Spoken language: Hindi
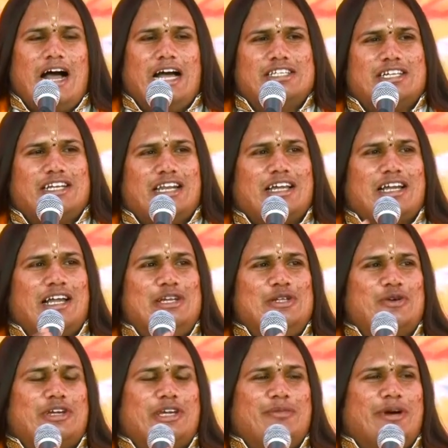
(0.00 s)
आजकल
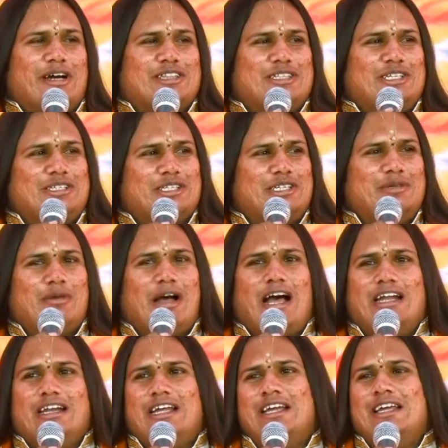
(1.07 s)
कलयुग की भक्ति इतनी
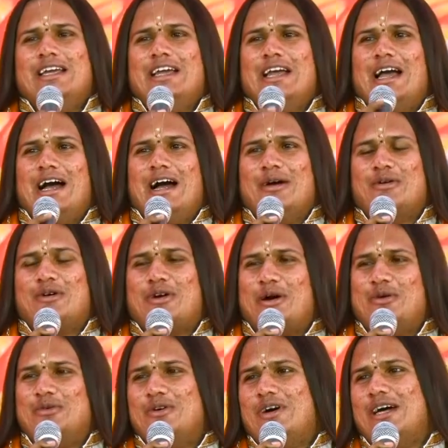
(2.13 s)
महान है और
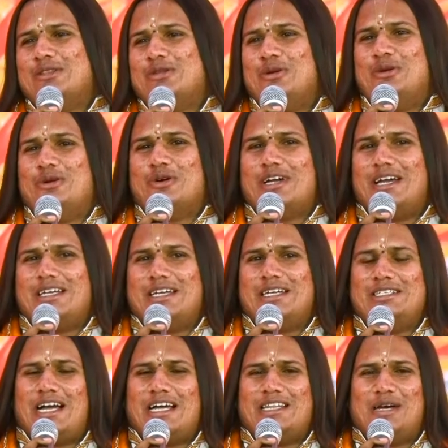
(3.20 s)
कहूंगा तो लोग कहेंगे
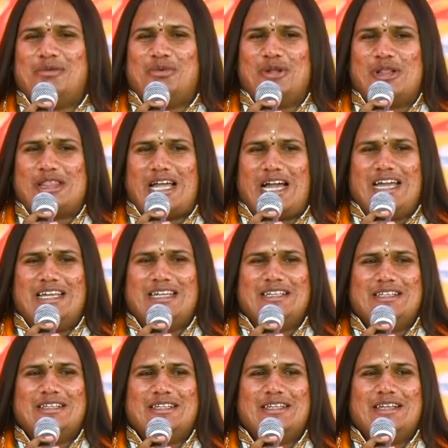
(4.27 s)
ज्यादा बोलता है
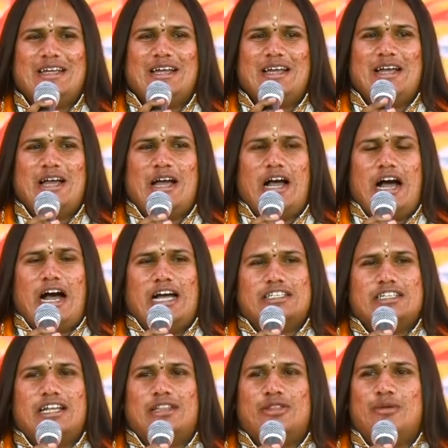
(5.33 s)

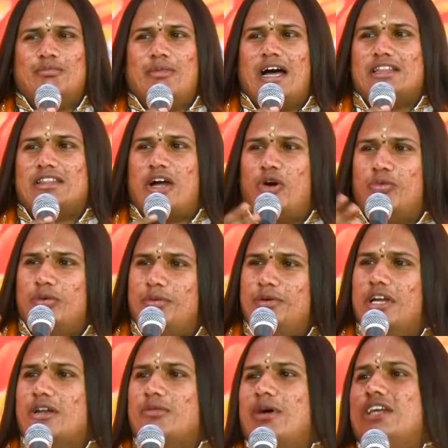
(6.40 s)
आजकल तो माताओं में
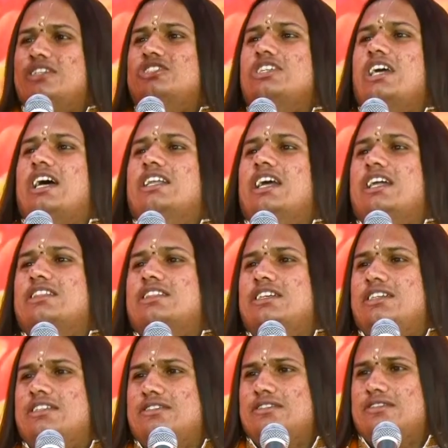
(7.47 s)
भी हनुमान जी आ जाते
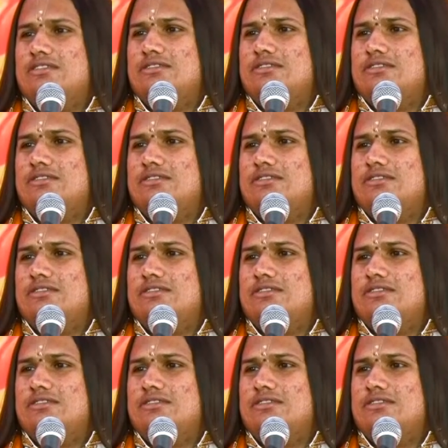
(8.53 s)
हैं